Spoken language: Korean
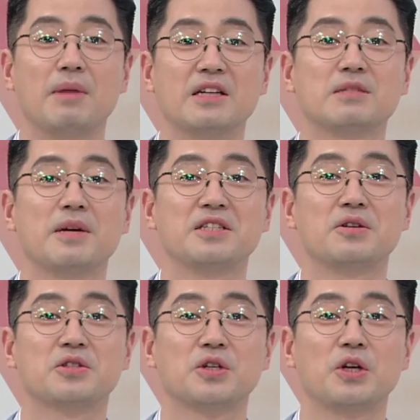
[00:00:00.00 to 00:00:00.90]
말씀하신
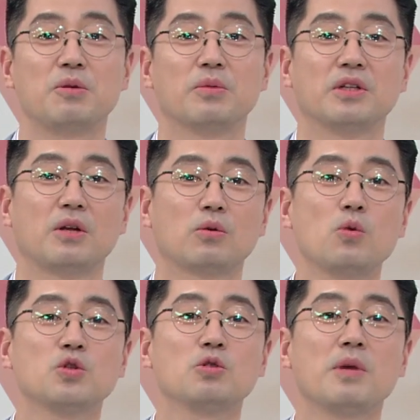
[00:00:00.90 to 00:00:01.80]
것처럼 이제
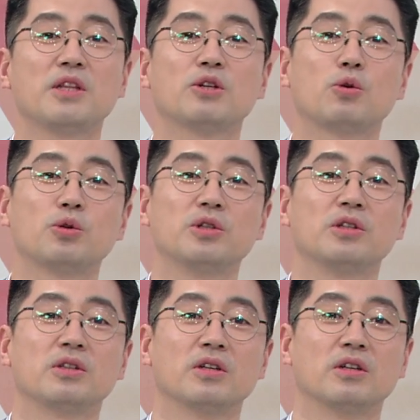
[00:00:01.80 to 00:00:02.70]
통증만
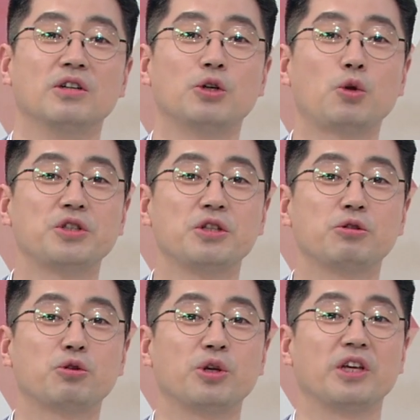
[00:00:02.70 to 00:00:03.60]
듣고는
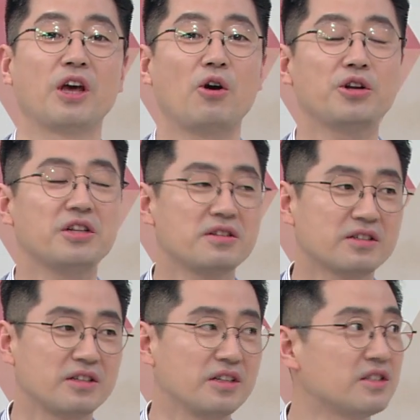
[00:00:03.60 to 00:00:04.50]
의료진들도 이게 허리 디스크
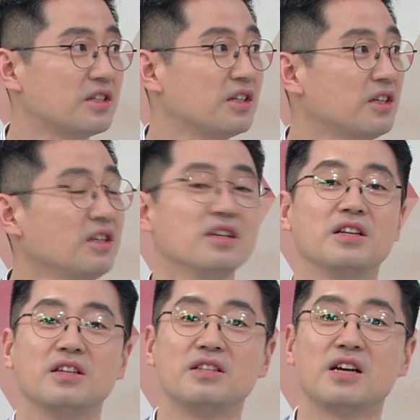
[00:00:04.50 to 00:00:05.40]
리스크인지 네.
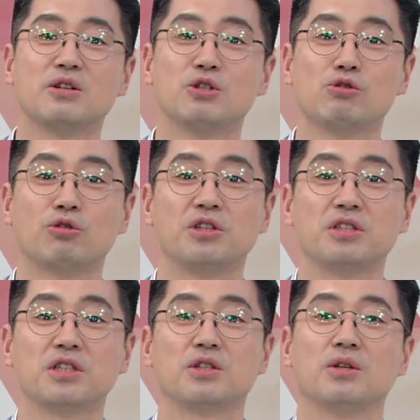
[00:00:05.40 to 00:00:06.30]

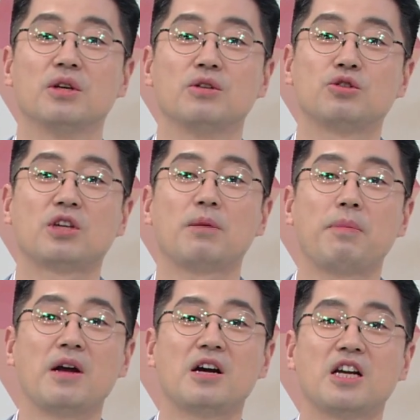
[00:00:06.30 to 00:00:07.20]
이상근증후군인지 쉽게
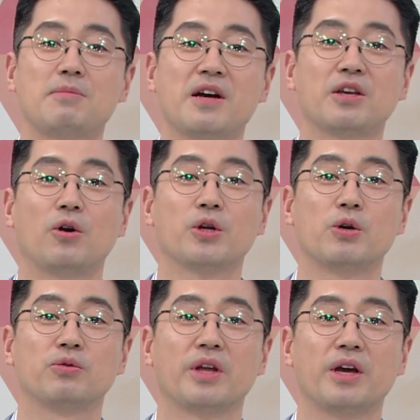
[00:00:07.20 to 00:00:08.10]
판가름하기
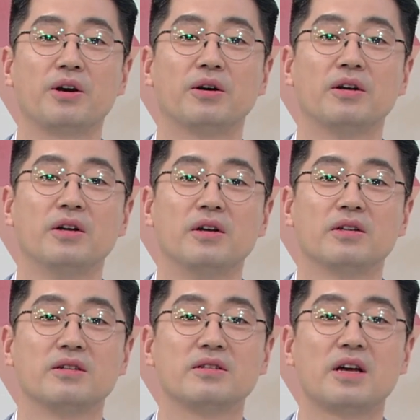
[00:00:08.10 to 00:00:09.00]
어려운데요.
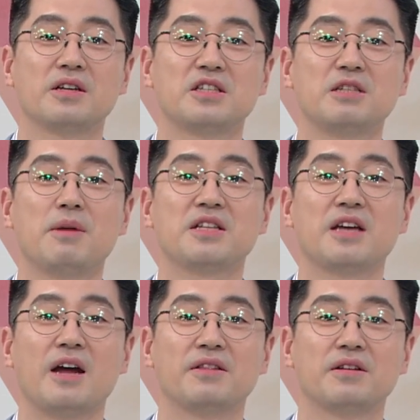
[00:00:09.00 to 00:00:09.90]
증상이 심하지
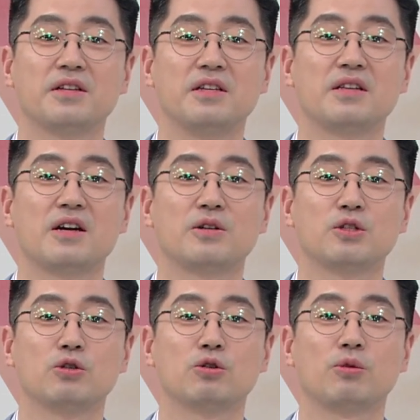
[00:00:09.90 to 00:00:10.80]
않는
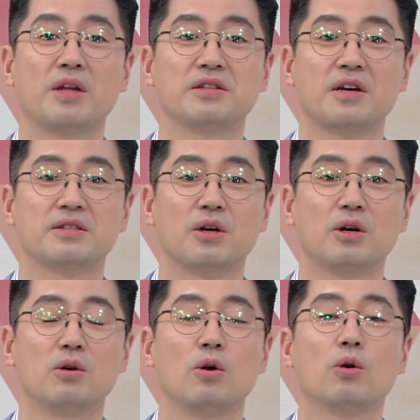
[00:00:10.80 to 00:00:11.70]
이상근증후군
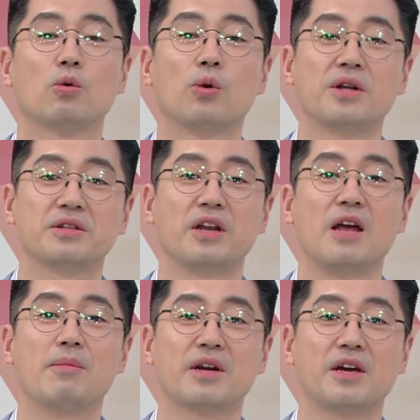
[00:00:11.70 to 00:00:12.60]
환자에서 고관절
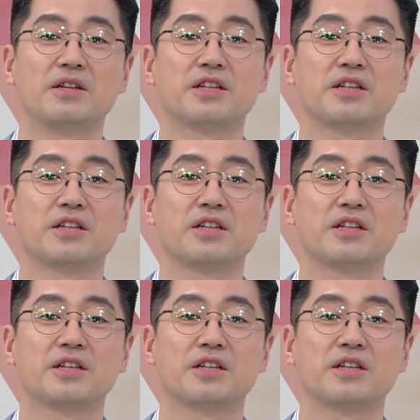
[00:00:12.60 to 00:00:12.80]
MRI를